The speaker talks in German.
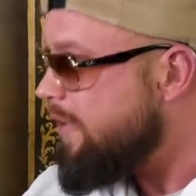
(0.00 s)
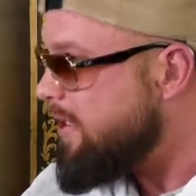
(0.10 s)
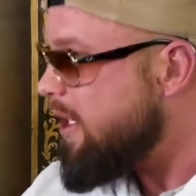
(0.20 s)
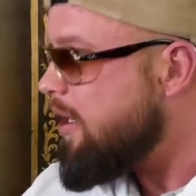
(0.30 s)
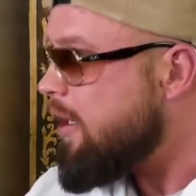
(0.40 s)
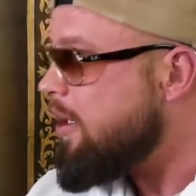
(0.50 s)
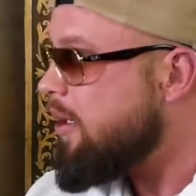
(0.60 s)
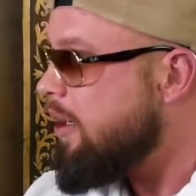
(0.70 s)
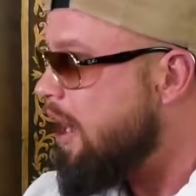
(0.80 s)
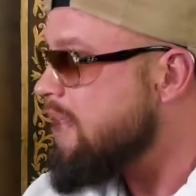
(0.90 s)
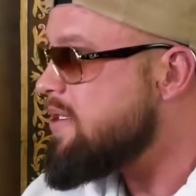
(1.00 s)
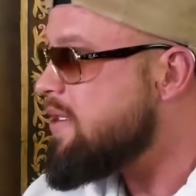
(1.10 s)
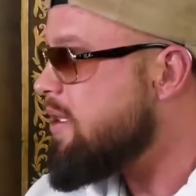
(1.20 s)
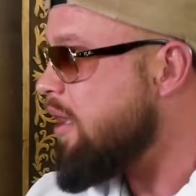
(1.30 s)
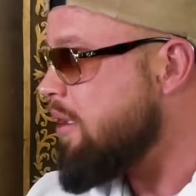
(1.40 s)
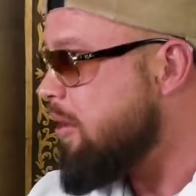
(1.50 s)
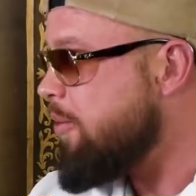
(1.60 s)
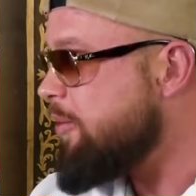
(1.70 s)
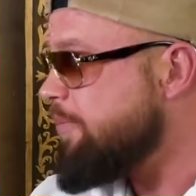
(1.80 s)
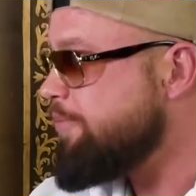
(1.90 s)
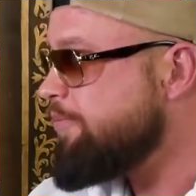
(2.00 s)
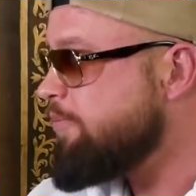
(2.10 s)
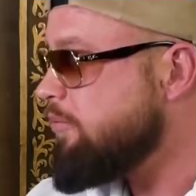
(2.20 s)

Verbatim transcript: wenn jeder Einzelne daran glaubt.